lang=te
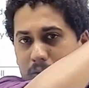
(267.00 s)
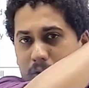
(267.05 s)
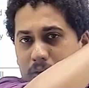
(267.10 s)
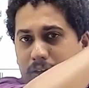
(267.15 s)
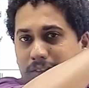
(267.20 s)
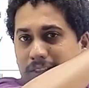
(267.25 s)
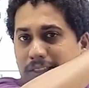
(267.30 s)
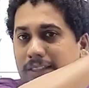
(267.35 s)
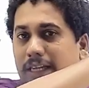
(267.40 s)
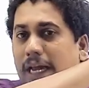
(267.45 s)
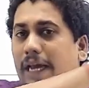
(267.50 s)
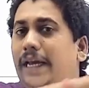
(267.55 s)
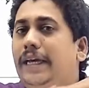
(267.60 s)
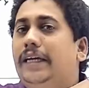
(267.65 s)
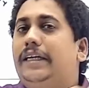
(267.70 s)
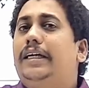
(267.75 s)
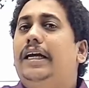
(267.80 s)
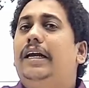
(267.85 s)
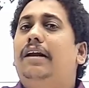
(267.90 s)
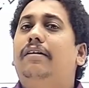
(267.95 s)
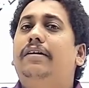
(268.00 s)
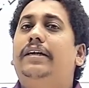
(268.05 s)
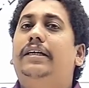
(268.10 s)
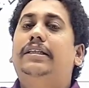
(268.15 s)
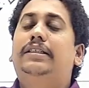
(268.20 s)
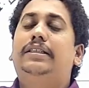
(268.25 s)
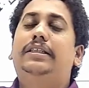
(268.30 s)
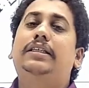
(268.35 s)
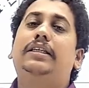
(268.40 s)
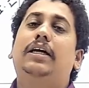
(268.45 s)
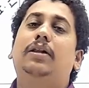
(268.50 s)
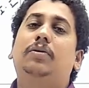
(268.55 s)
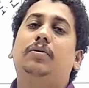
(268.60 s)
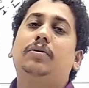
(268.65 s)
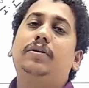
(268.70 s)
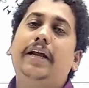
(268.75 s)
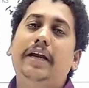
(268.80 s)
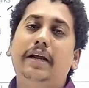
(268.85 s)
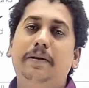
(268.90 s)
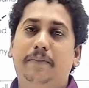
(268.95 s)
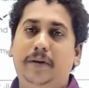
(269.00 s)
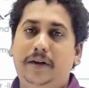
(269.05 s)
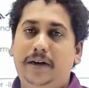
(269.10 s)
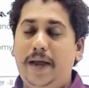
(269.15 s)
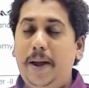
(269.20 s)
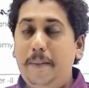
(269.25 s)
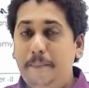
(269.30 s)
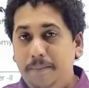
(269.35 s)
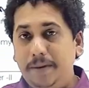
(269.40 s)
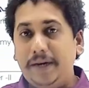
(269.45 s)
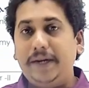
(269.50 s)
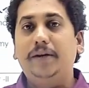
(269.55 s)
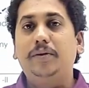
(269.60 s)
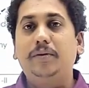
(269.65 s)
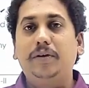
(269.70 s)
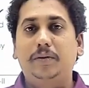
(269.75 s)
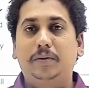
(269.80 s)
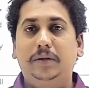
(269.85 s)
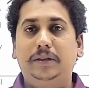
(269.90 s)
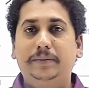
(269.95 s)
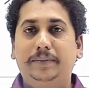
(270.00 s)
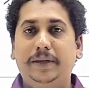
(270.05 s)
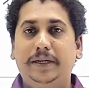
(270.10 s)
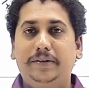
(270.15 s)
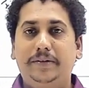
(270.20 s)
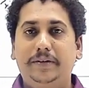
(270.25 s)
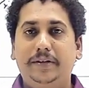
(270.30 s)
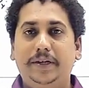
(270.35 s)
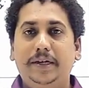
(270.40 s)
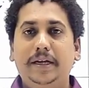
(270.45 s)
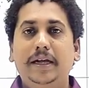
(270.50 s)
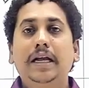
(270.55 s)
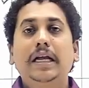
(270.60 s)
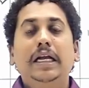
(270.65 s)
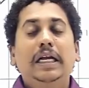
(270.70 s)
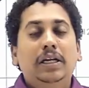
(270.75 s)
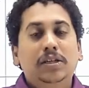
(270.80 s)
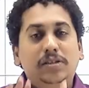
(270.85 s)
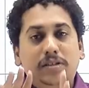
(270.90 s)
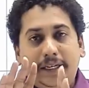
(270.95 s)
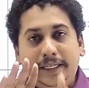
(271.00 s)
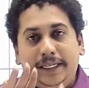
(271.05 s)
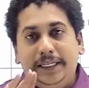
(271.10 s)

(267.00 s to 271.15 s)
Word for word: ఒక సైకిల్లో హిస్టరీ చదువుకుంటే వెళ్ళిపోవాలి ఎప్పుడైనా కూడా గుర్తుపెట్టుకోండి సో